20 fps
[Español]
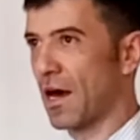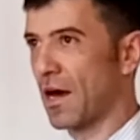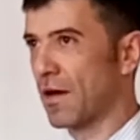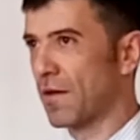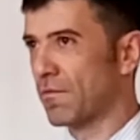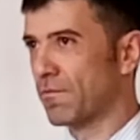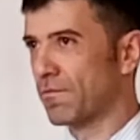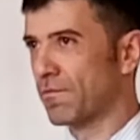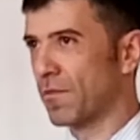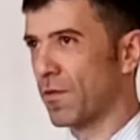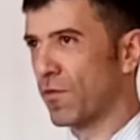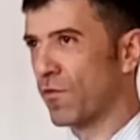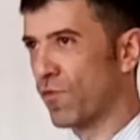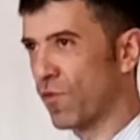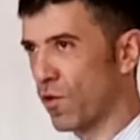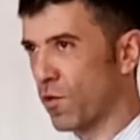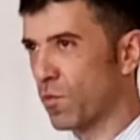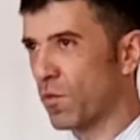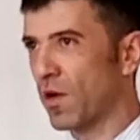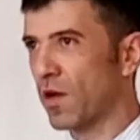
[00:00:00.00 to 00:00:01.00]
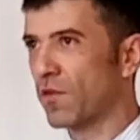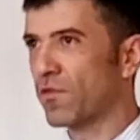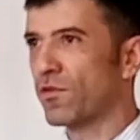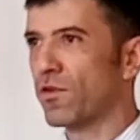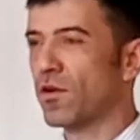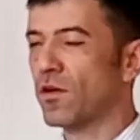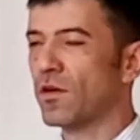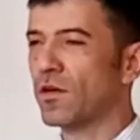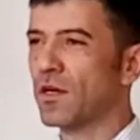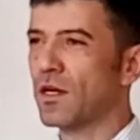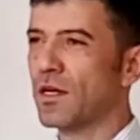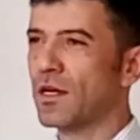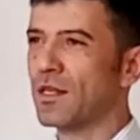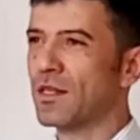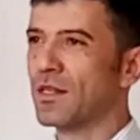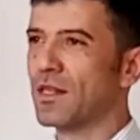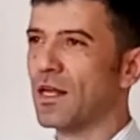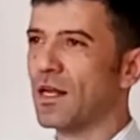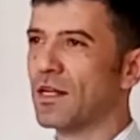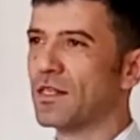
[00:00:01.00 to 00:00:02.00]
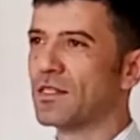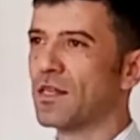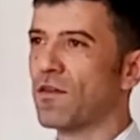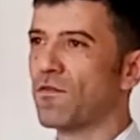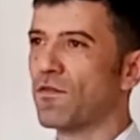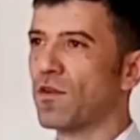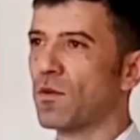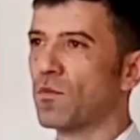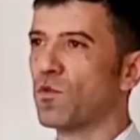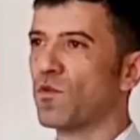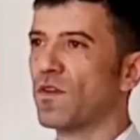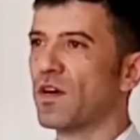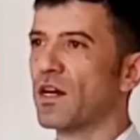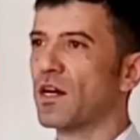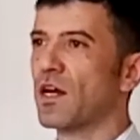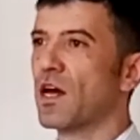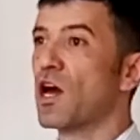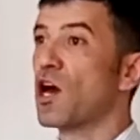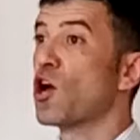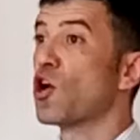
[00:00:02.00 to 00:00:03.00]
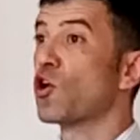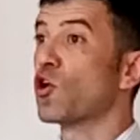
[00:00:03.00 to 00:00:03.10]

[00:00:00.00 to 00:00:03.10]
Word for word: de la formulación del sun remover